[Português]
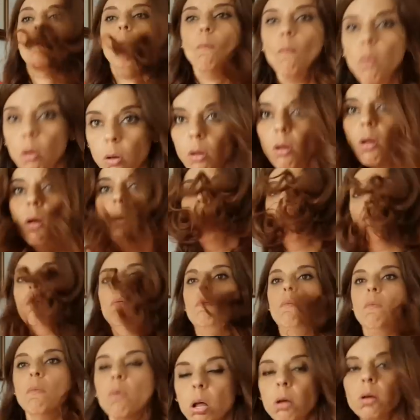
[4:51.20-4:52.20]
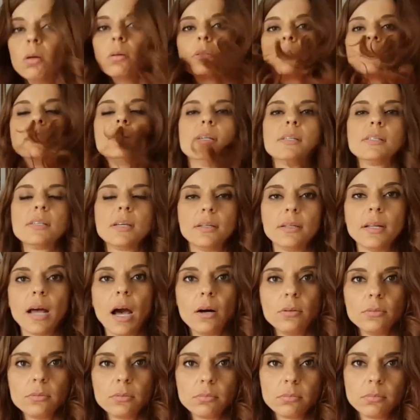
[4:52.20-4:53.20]
e descer,
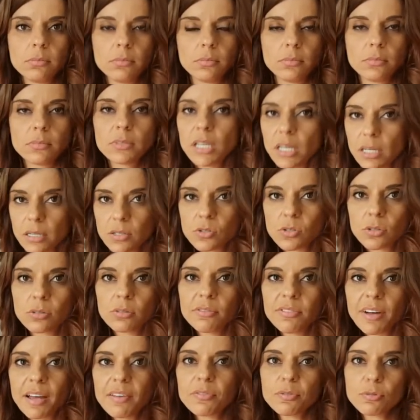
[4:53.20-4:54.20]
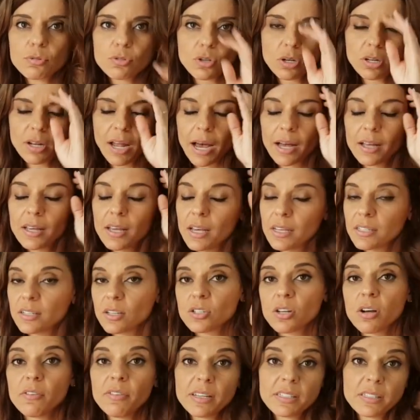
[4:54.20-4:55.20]
não, que isso não vai funcionar. Você
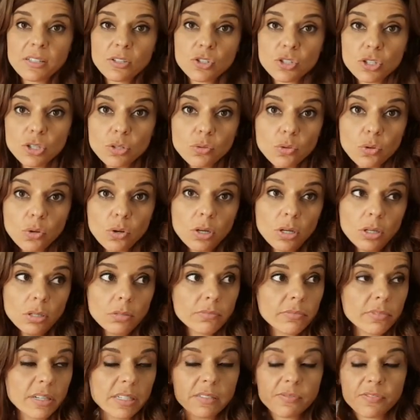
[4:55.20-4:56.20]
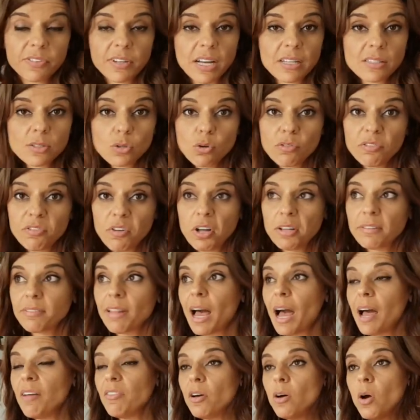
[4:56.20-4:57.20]
só vai sentir dor, vai ficar
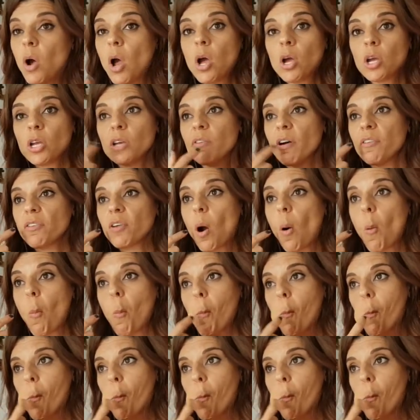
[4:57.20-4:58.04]
desconfortável e vai ficar